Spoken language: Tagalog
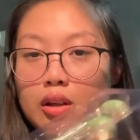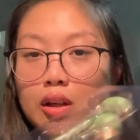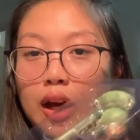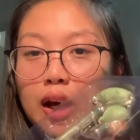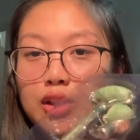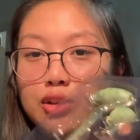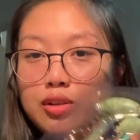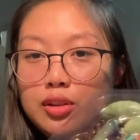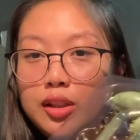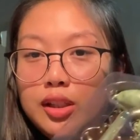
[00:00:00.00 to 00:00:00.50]

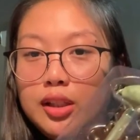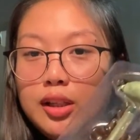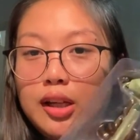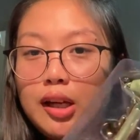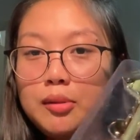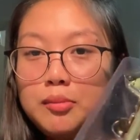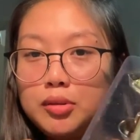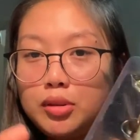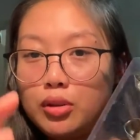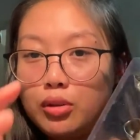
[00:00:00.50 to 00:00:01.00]
Actually,
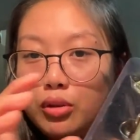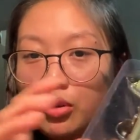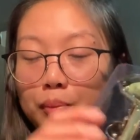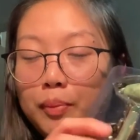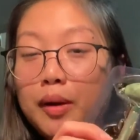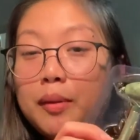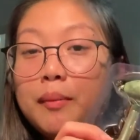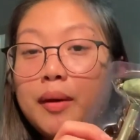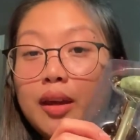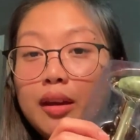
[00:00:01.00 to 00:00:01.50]
ginagamit ko to
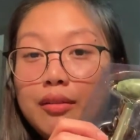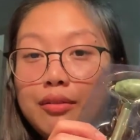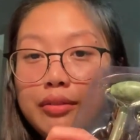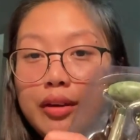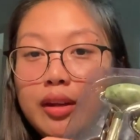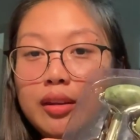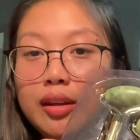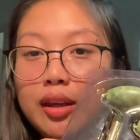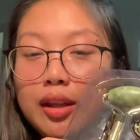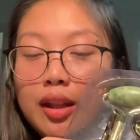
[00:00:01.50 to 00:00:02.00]
pag may
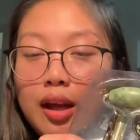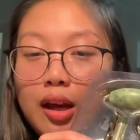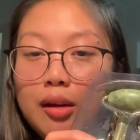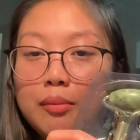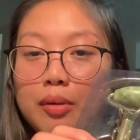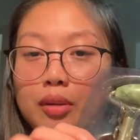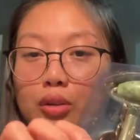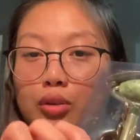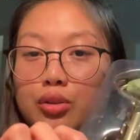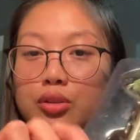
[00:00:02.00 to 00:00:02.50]
event.
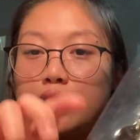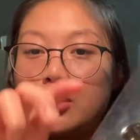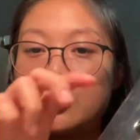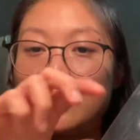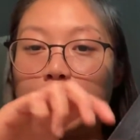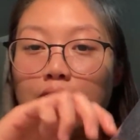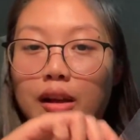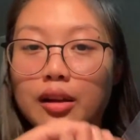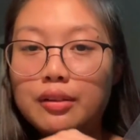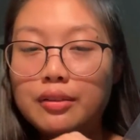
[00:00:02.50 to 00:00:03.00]
Kinakabit ko siya
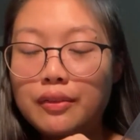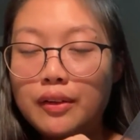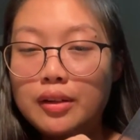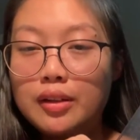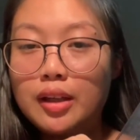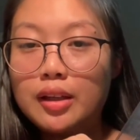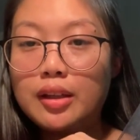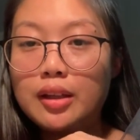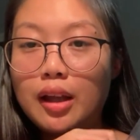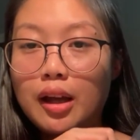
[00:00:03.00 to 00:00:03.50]
sa ref and
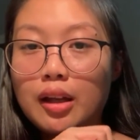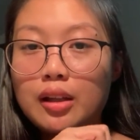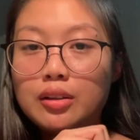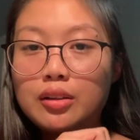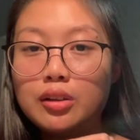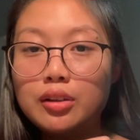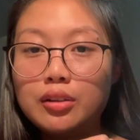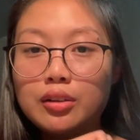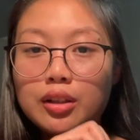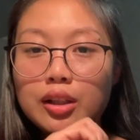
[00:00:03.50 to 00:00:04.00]
then,
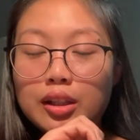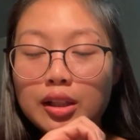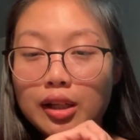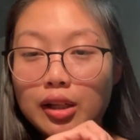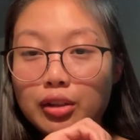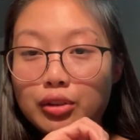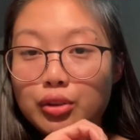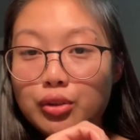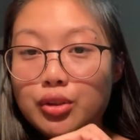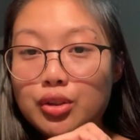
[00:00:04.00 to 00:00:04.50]
and then
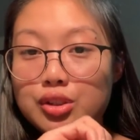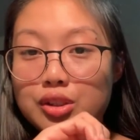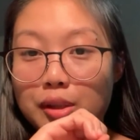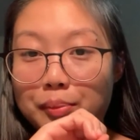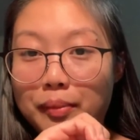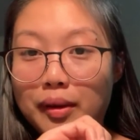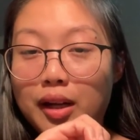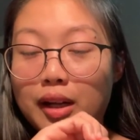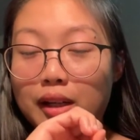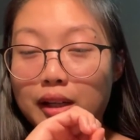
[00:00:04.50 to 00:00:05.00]
ginagudun ko siya
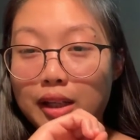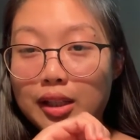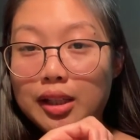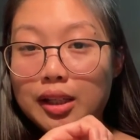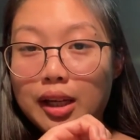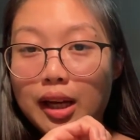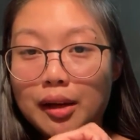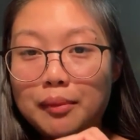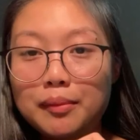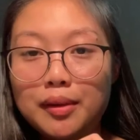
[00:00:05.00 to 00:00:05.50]
palang
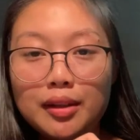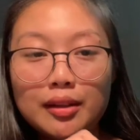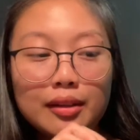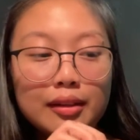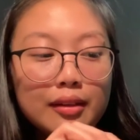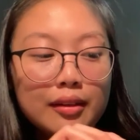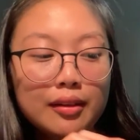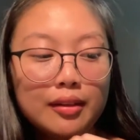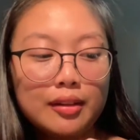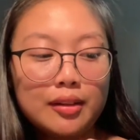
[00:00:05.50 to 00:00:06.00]
ginagamit.
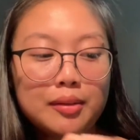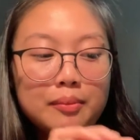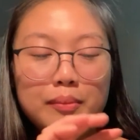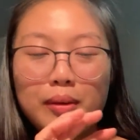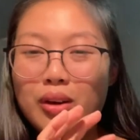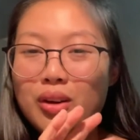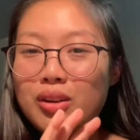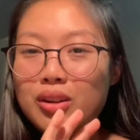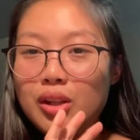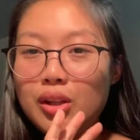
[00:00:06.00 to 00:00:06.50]

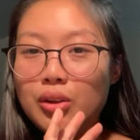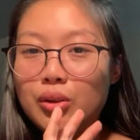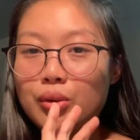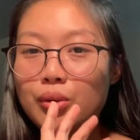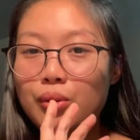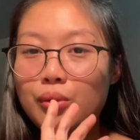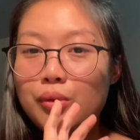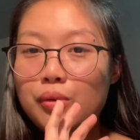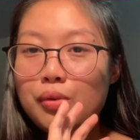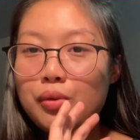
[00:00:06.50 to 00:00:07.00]
Pero hindi
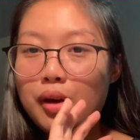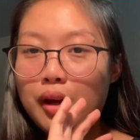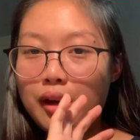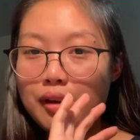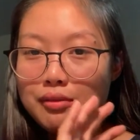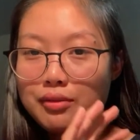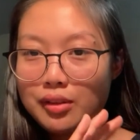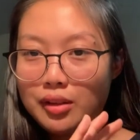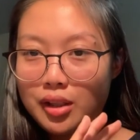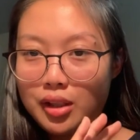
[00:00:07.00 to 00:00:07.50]
to
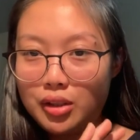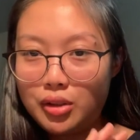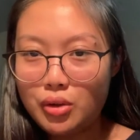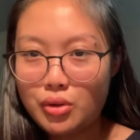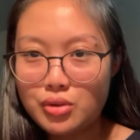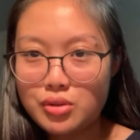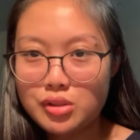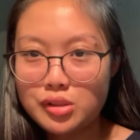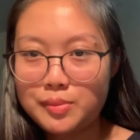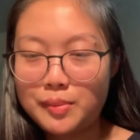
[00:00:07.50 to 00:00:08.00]
everyday
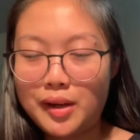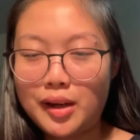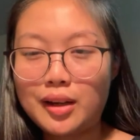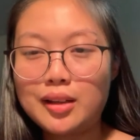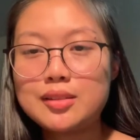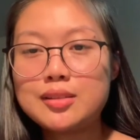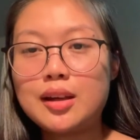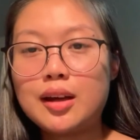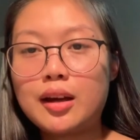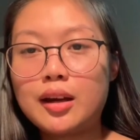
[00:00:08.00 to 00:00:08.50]
use
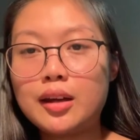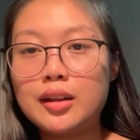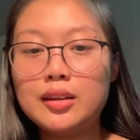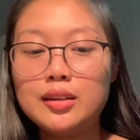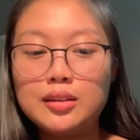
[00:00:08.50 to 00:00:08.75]
para sa akin.